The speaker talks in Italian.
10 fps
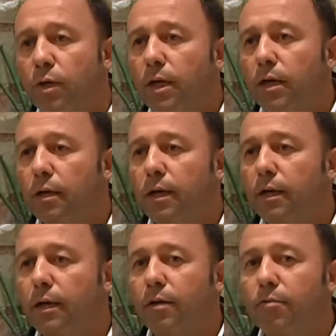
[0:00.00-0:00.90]
quelli che
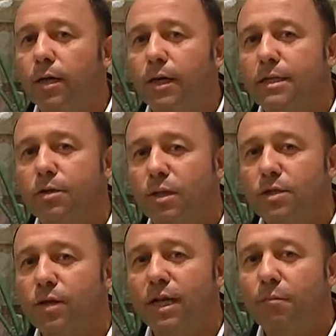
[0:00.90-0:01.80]
era una
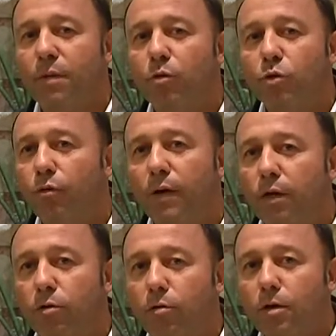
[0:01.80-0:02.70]
situazione che abbiamo
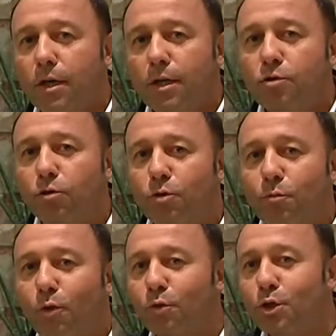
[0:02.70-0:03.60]
trovato sotto i
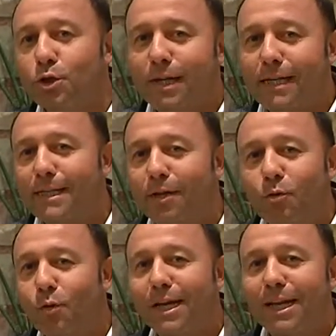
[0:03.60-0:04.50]
ponti, ci sarà
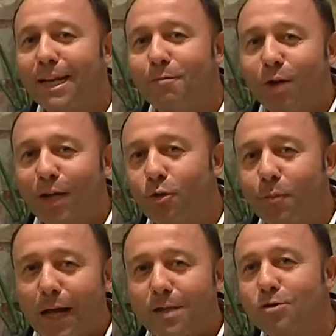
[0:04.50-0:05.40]
stato qualche innamorato
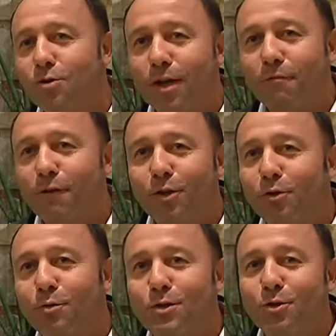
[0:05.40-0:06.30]
pazzo che ha
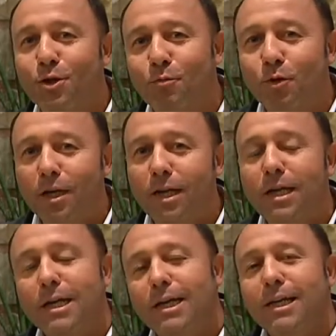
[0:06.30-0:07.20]
fatto questo tipo di,
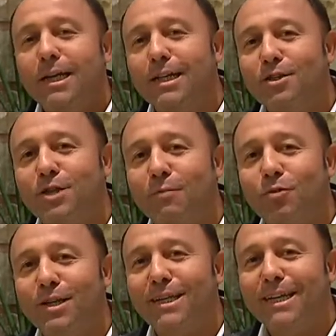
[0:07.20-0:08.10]
eh,
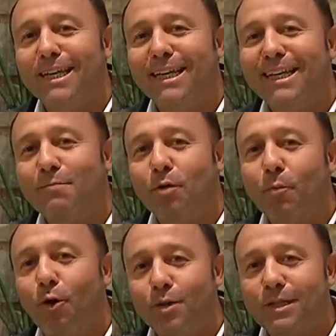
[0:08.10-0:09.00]
diciamo di, di
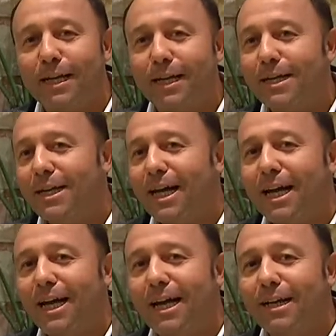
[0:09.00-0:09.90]
proposta
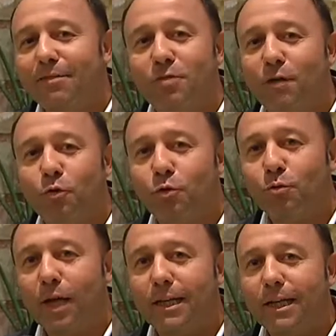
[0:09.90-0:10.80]
a una
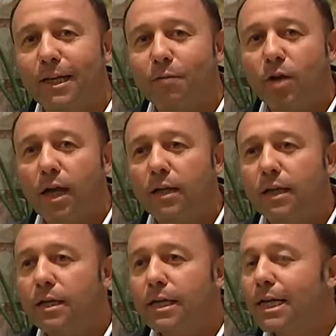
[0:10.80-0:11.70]
fortunata
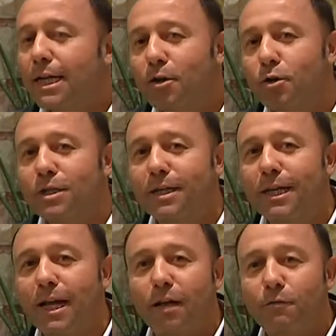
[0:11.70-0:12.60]
innamorata, i nostri
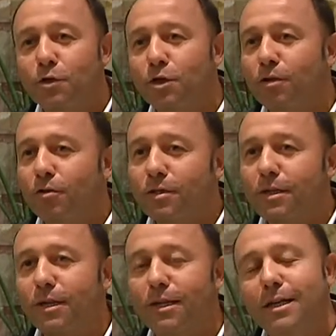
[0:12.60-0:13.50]
grafici, i
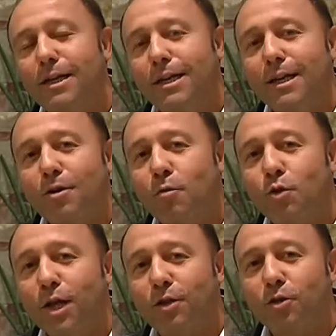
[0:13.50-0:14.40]
nostri eh,
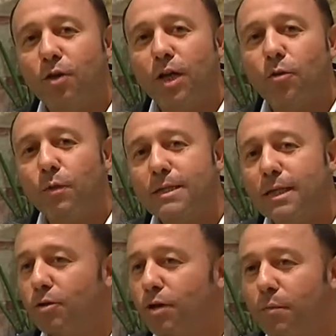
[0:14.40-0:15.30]
comunicatori hanno
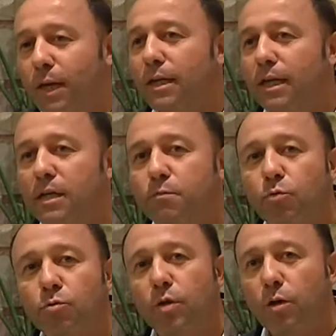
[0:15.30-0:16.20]
pensato di prendere
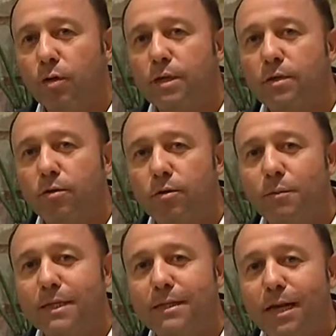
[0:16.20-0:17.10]
spunto da questo
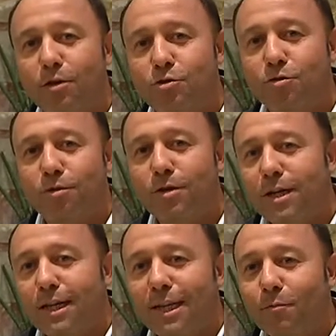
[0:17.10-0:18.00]
messaggio
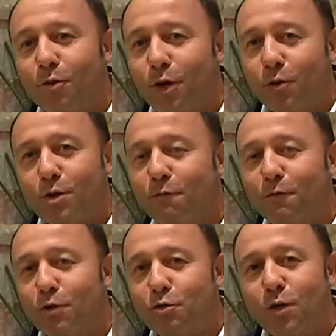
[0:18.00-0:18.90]
d'amore così
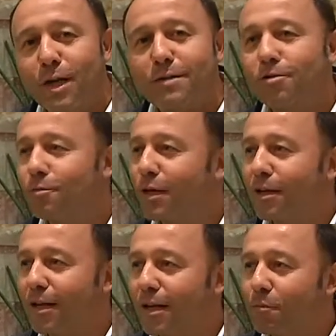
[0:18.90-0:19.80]
fanciullesco
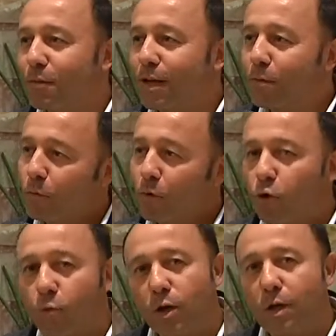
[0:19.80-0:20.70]
per, eh, per
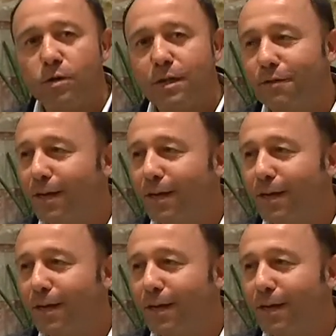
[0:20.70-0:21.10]
riproporlo per la nostra